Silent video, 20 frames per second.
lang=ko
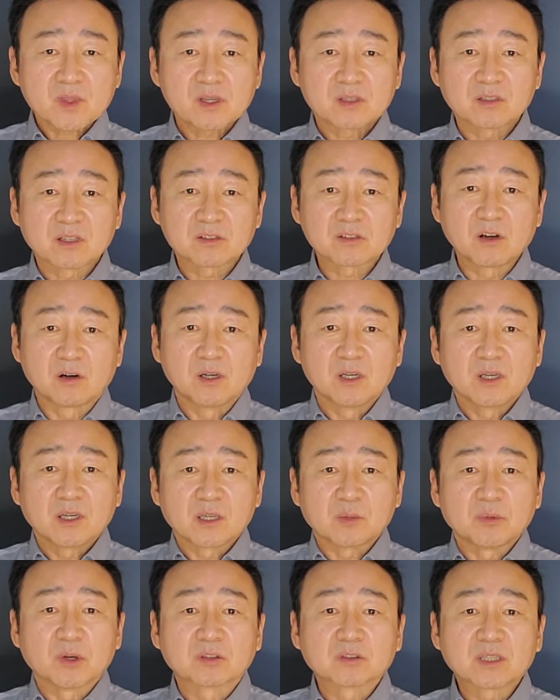그래서
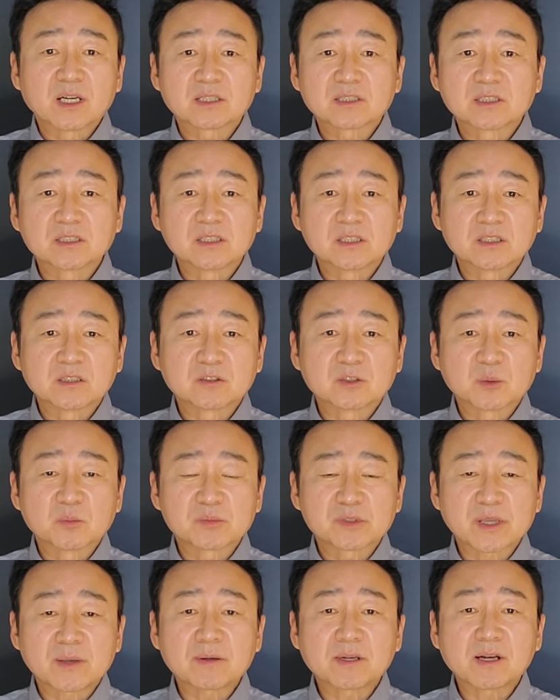몇 가지를
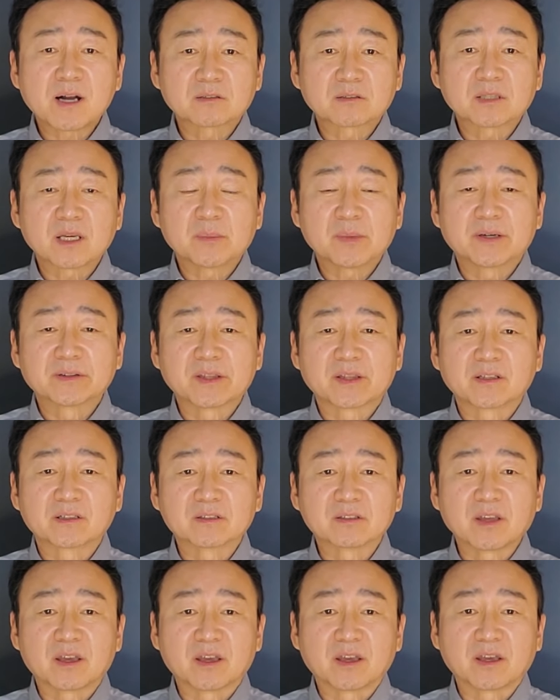좀 생각을 해봐야
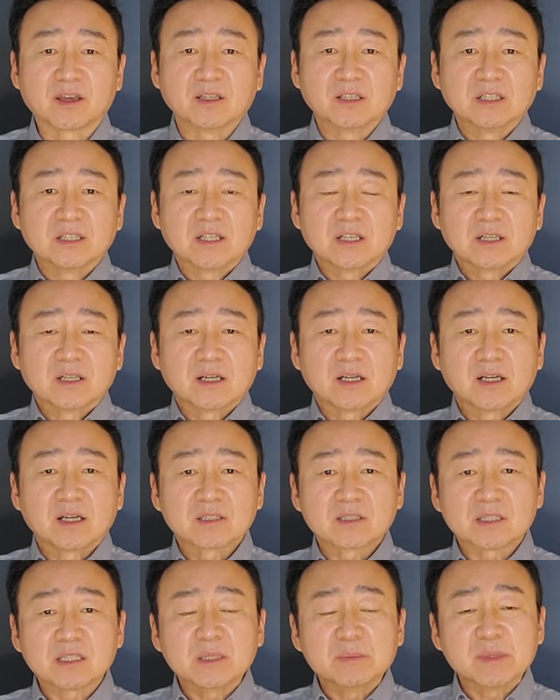되는데
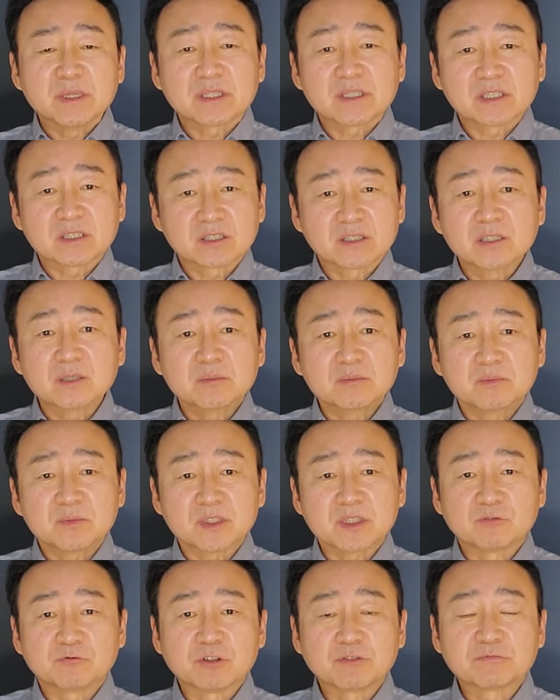아, 이미 지금
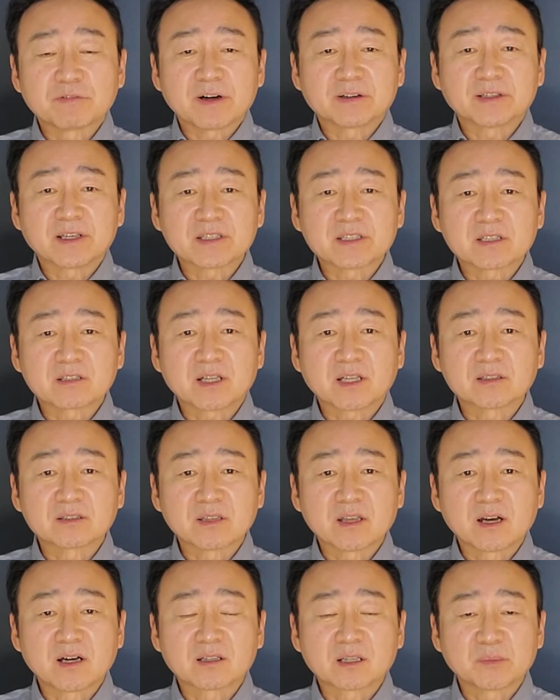리파이낸싱을
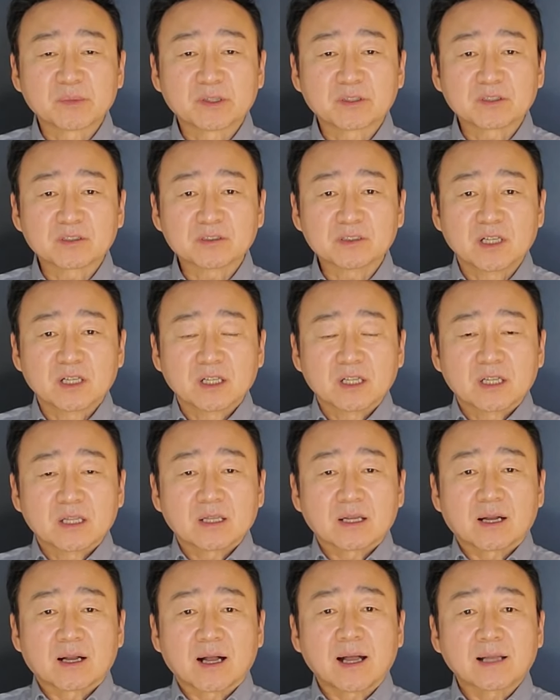한다라면은
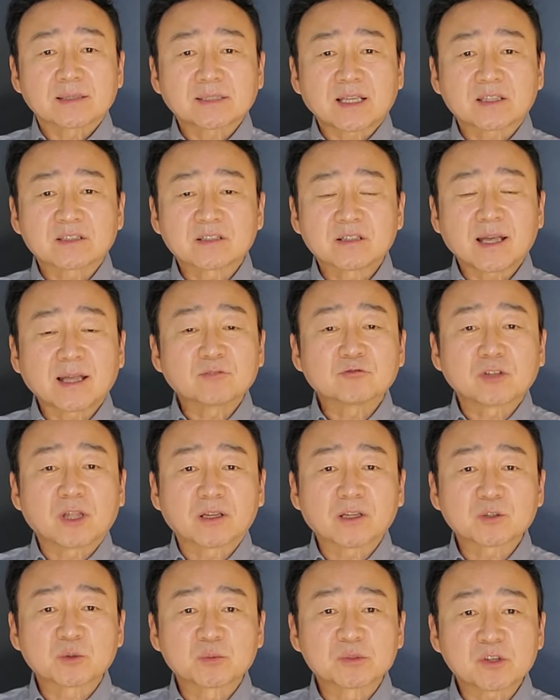사실은 한두
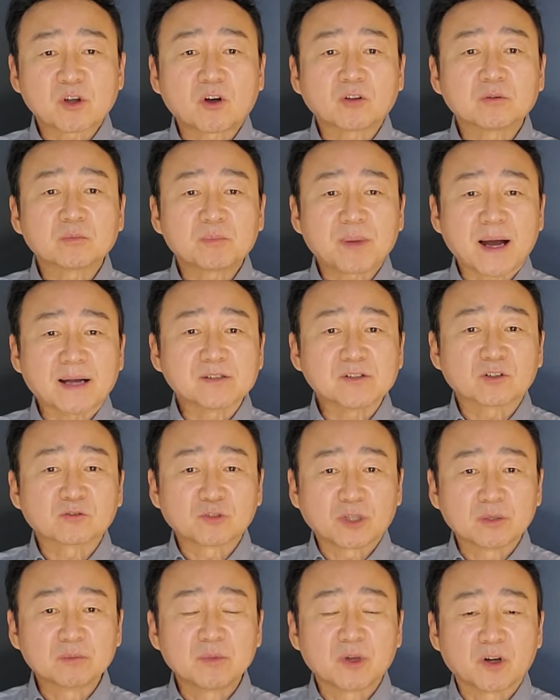달에 좀 선
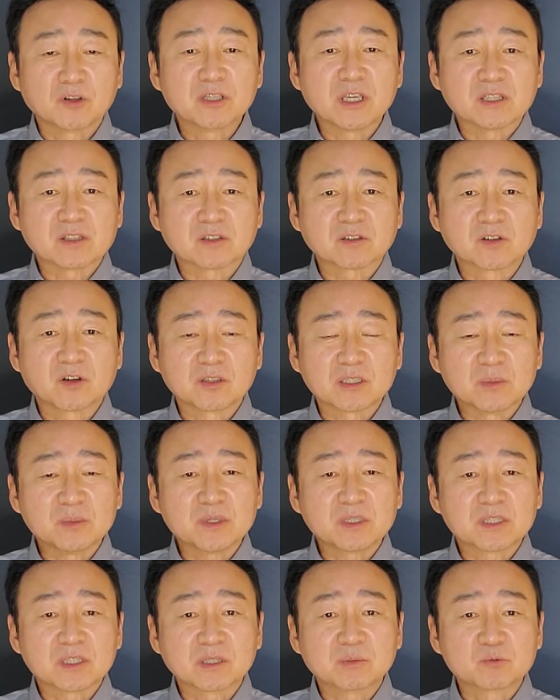반영된 면이 있어서
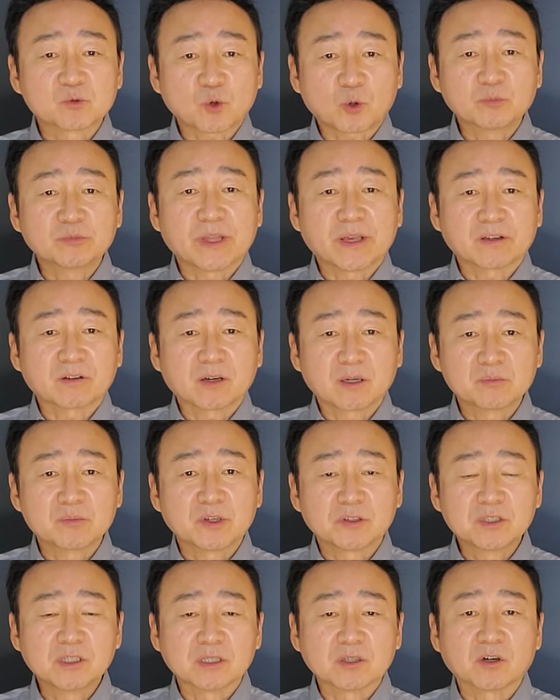이미 지금 조금 내려간
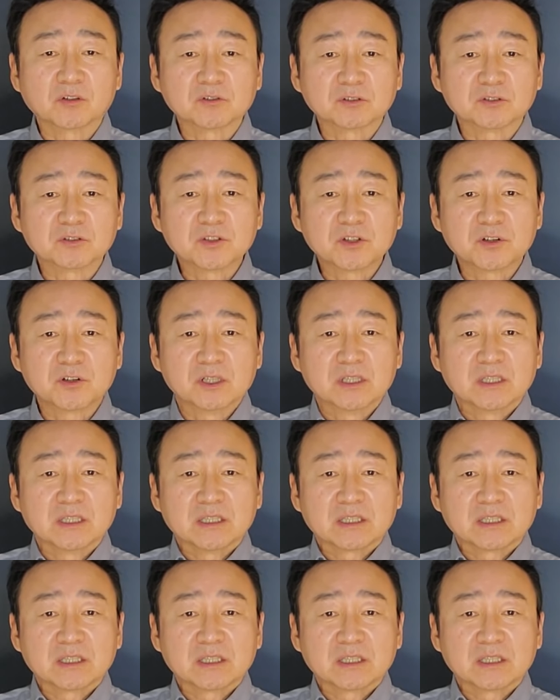면이 있거든요.